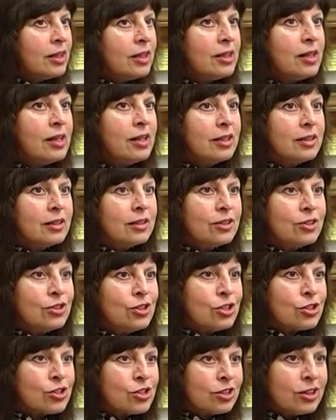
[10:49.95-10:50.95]
Или
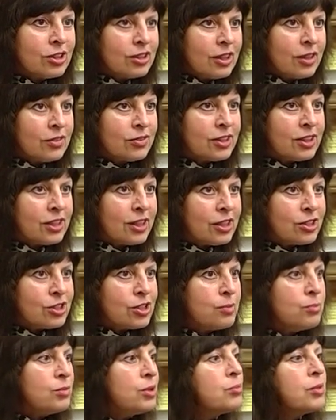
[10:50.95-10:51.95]
неожиданная
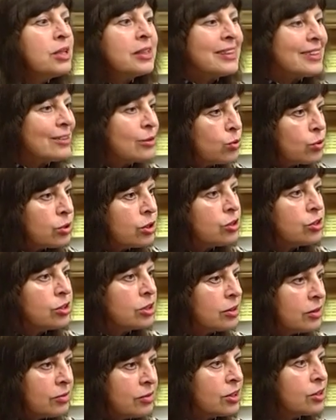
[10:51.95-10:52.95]
встреча, мимо которой
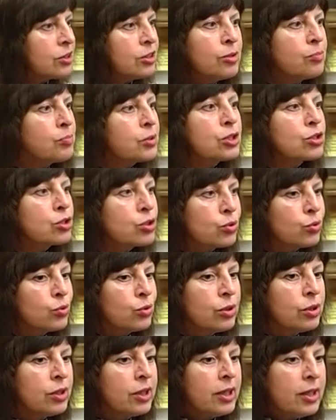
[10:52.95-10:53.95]
человек не
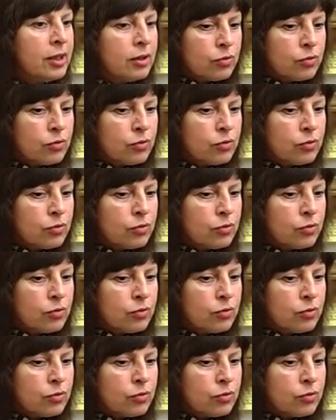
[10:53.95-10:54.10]
прошел.